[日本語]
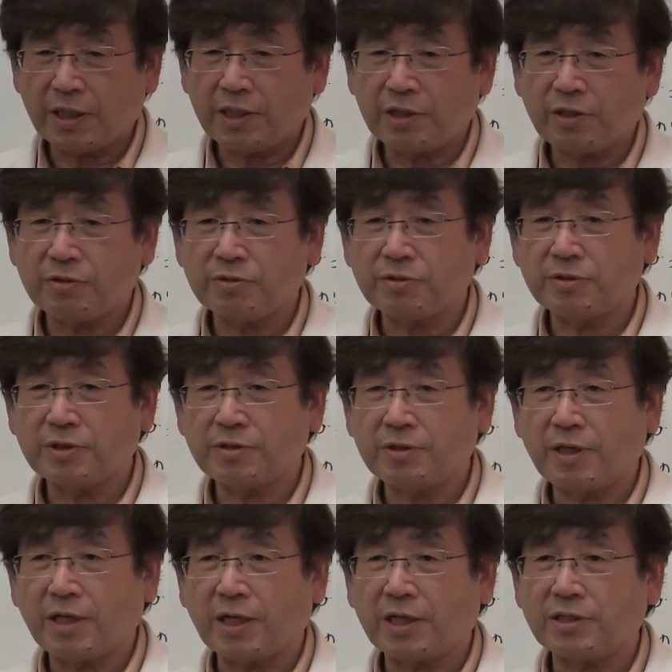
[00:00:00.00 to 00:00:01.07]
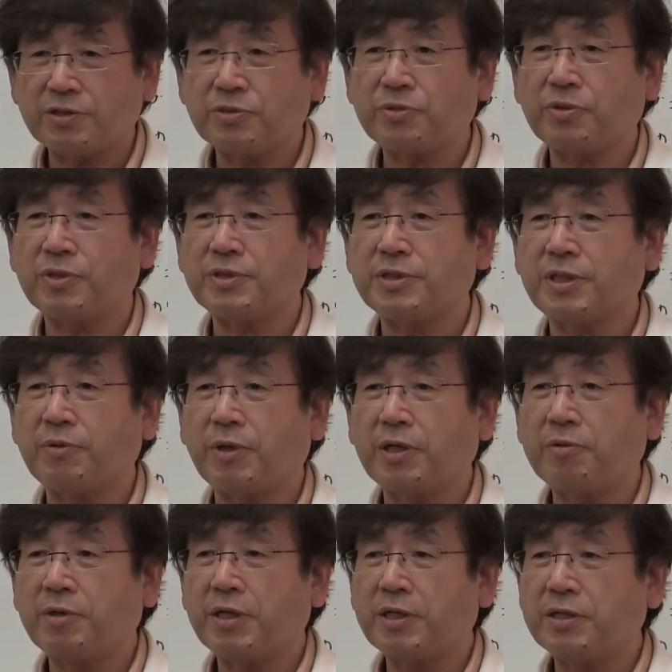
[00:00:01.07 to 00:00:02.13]
れてる側からするとですね
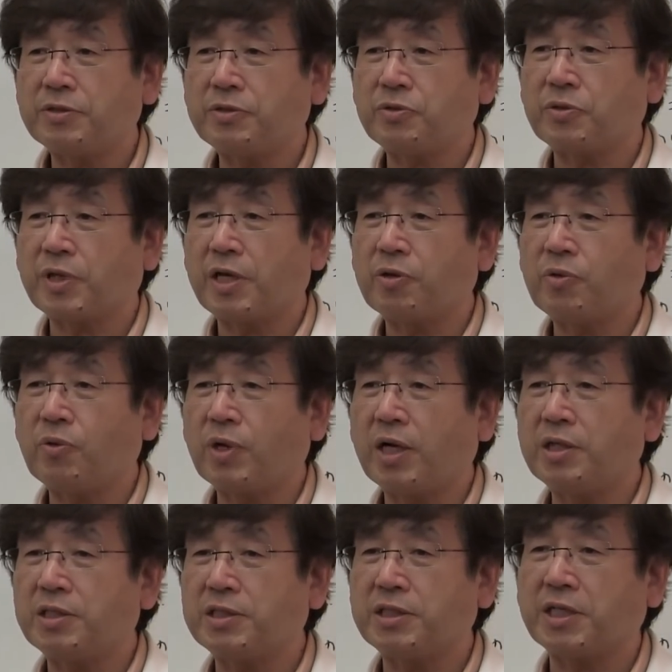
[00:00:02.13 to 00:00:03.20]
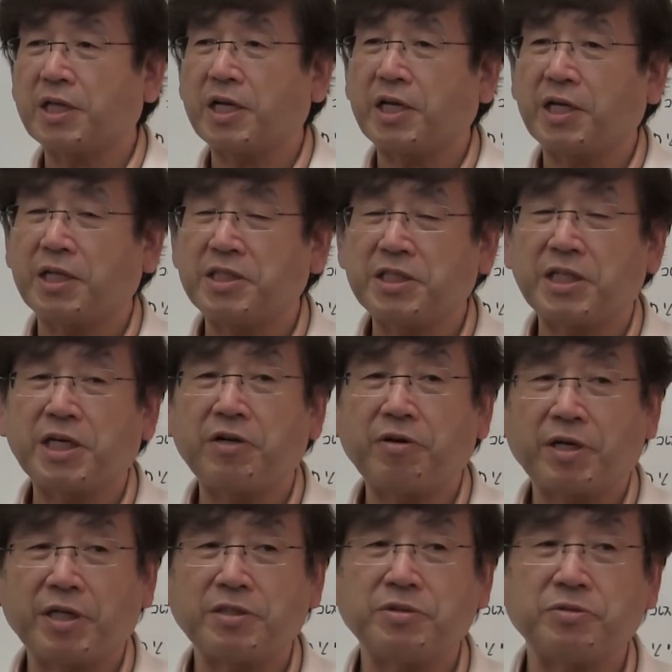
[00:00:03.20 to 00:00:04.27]
我々その健康管理しなきゃいけない医者
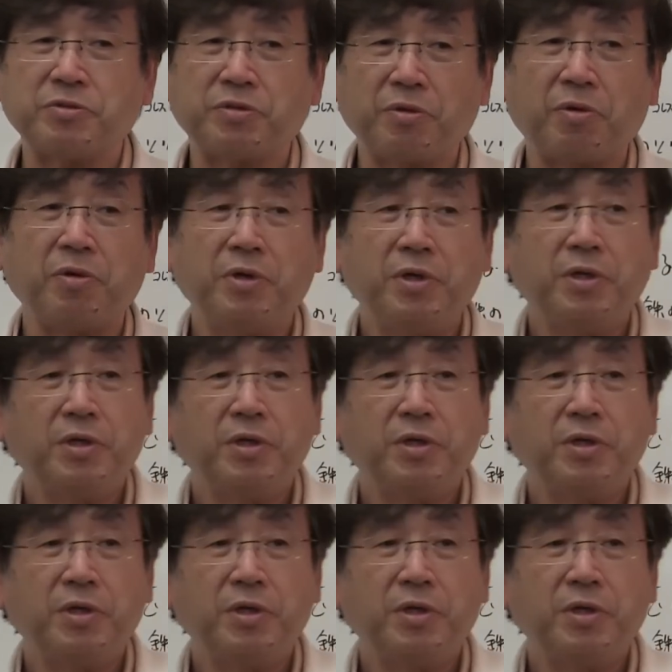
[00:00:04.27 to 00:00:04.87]
側からすると